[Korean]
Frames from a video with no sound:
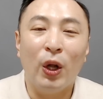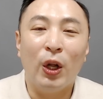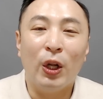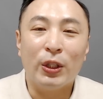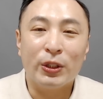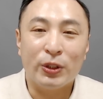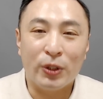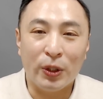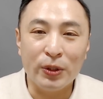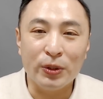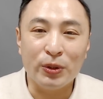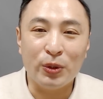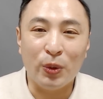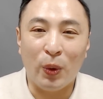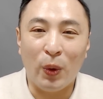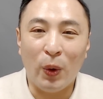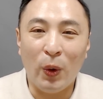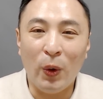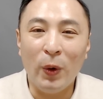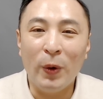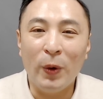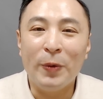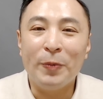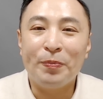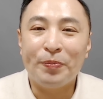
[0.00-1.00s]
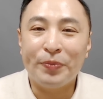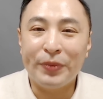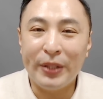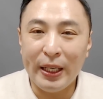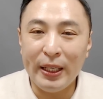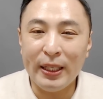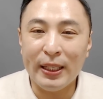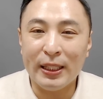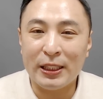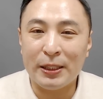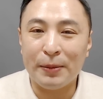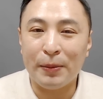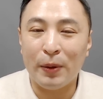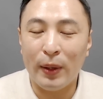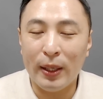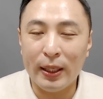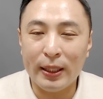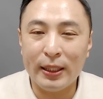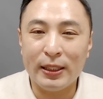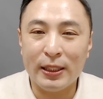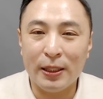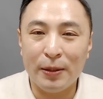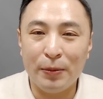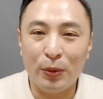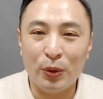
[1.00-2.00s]
저는 또 내일 아침에
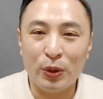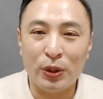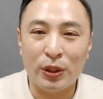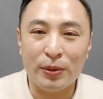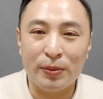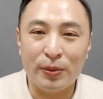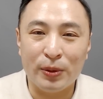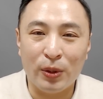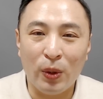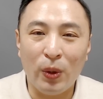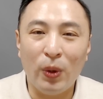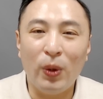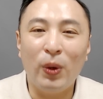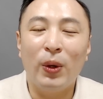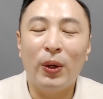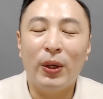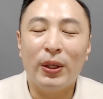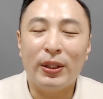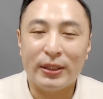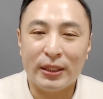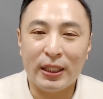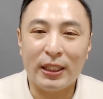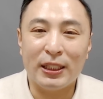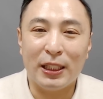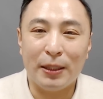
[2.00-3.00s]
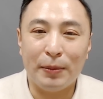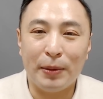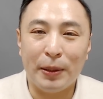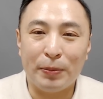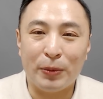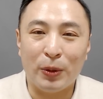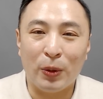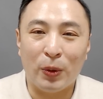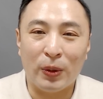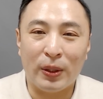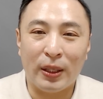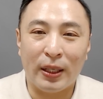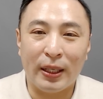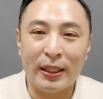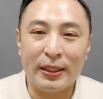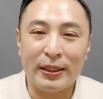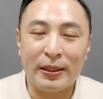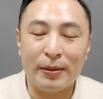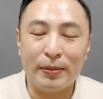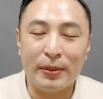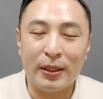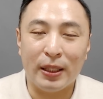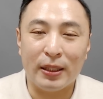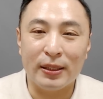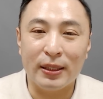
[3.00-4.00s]
활기찬 모습으로 찾아뵙도록
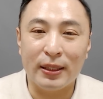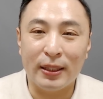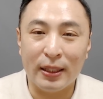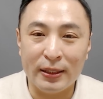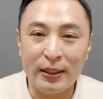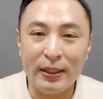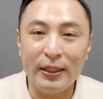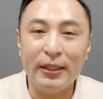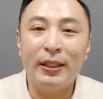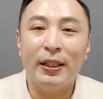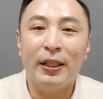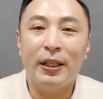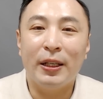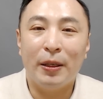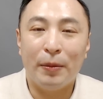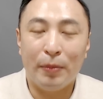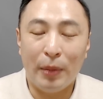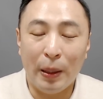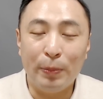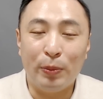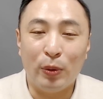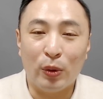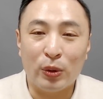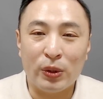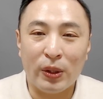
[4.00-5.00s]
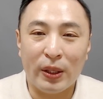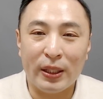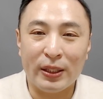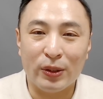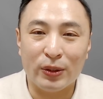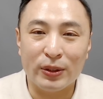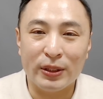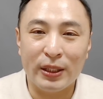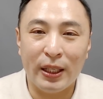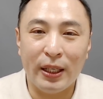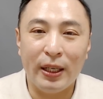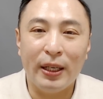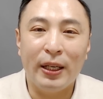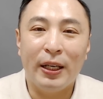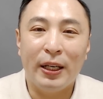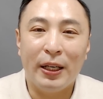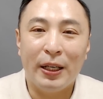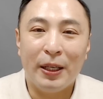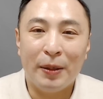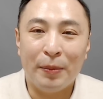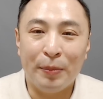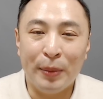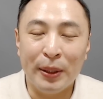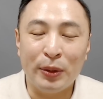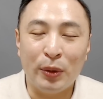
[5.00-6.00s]
하겠습니다. 지금까지 배포 옥션의 성재
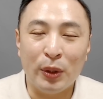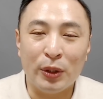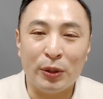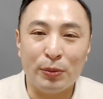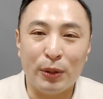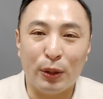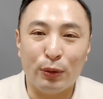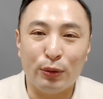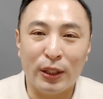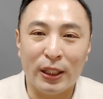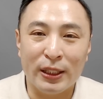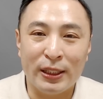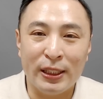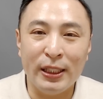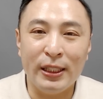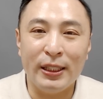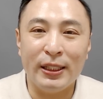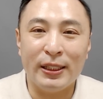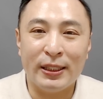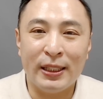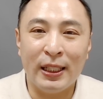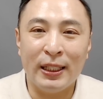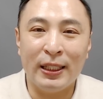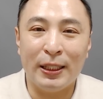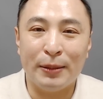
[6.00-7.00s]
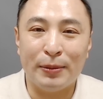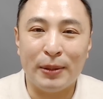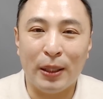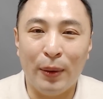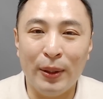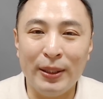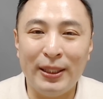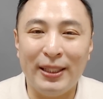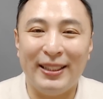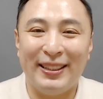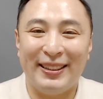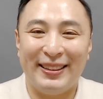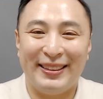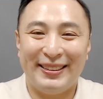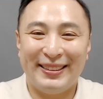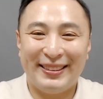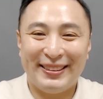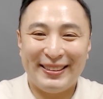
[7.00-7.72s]
멘토였습니다. 우리 같이 잘 되십시다. 화이팅!